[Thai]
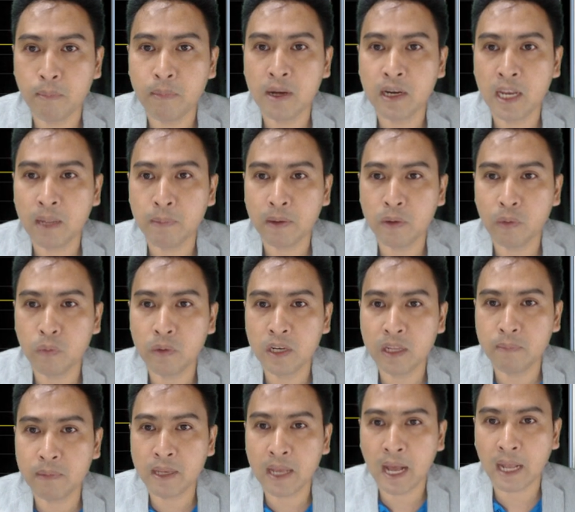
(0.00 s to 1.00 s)
มือนี่เป็นหุ้น
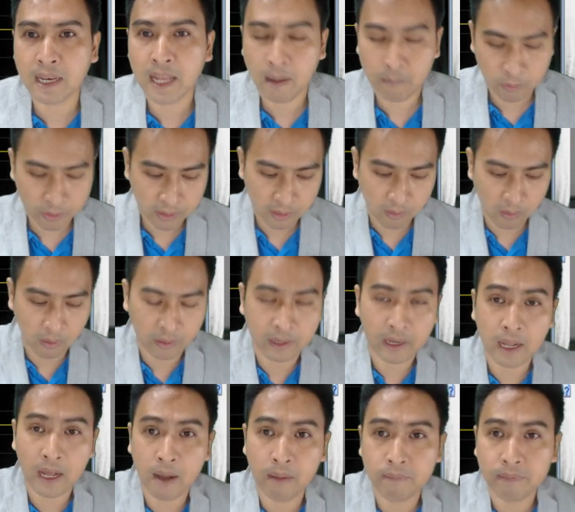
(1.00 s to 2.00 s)
ที่มีการทำไว้ตลอด
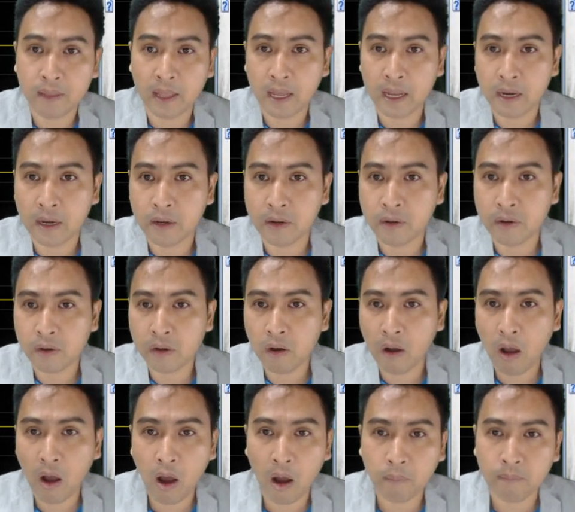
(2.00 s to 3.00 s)
นะครับในร
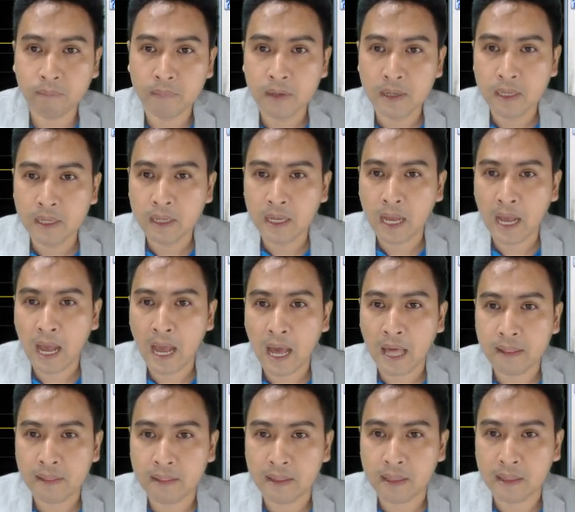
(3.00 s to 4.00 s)
อบ
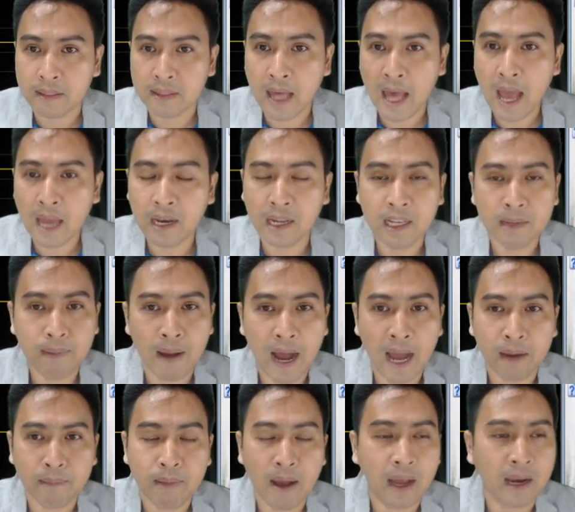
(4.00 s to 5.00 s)
4-5เดือนที่ผ่า
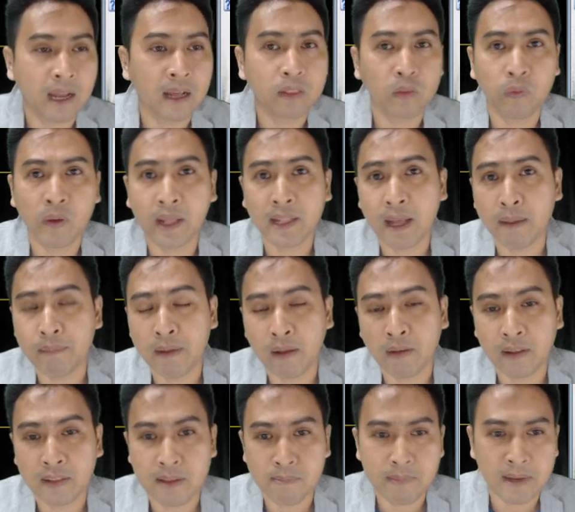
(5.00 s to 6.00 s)
นมานะตัวใดทำแล้ว
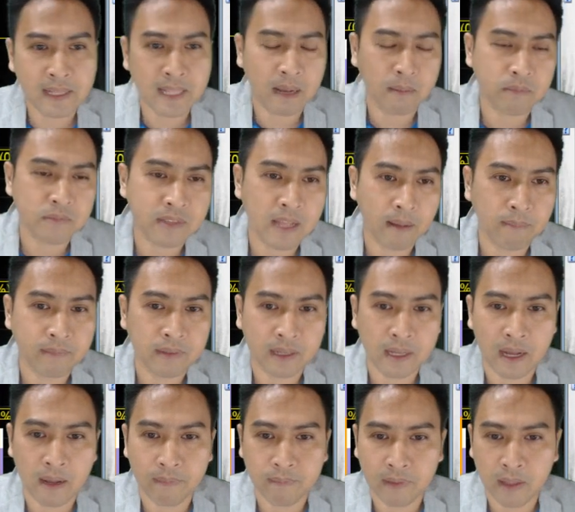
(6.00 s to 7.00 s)
เราจะไม่ทำซ้ำนะ
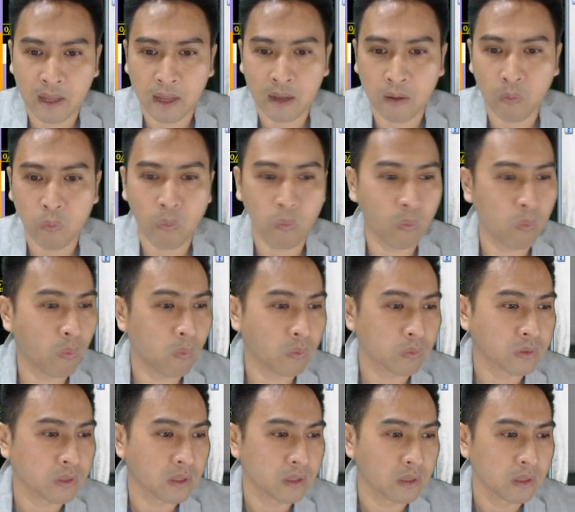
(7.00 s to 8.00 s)
ครับนะโอ้โห
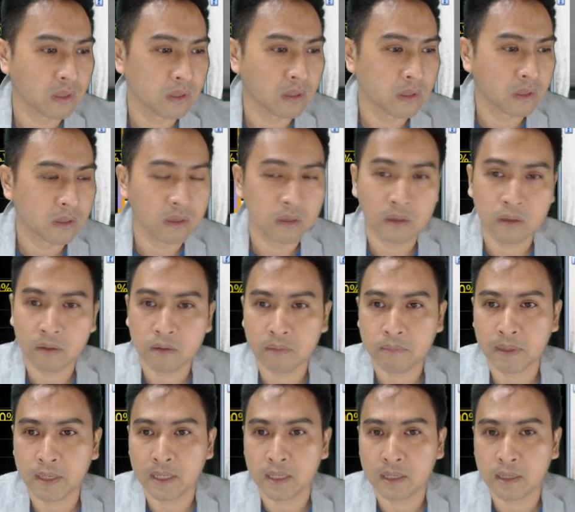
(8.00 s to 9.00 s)
มัน